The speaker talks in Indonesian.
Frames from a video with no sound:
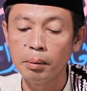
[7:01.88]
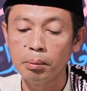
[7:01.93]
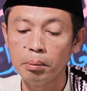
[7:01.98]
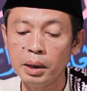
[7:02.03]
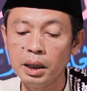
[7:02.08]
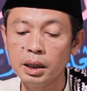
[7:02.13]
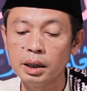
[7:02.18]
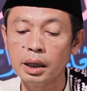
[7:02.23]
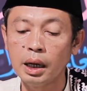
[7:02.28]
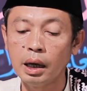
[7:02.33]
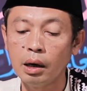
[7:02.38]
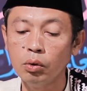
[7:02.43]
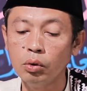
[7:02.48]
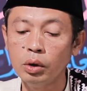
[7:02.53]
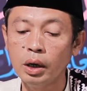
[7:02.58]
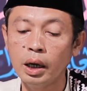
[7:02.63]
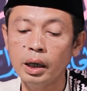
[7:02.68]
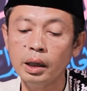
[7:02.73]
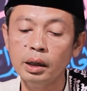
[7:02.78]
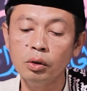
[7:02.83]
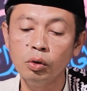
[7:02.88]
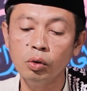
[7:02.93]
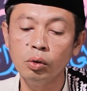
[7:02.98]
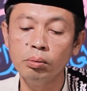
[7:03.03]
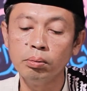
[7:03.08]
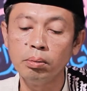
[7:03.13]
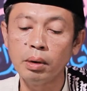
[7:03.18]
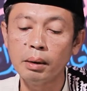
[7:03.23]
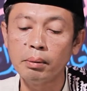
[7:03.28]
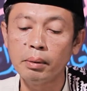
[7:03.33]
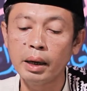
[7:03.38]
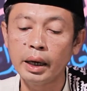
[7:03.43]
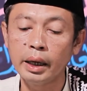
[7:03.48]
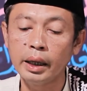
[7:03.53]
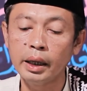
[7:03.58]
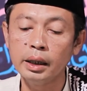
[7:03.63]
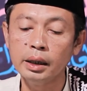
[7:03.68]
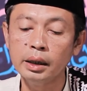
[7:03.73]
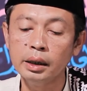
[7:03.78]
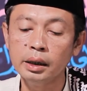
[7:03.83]
mislahuna ing
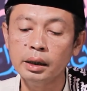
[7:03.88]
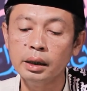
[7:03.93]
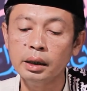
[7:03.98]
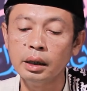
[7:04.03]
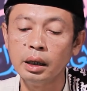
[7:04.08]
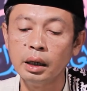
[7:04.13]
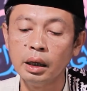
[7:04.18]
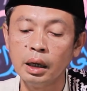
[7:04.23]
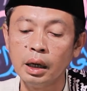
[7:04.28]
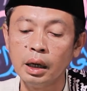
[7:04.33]
umpamane iya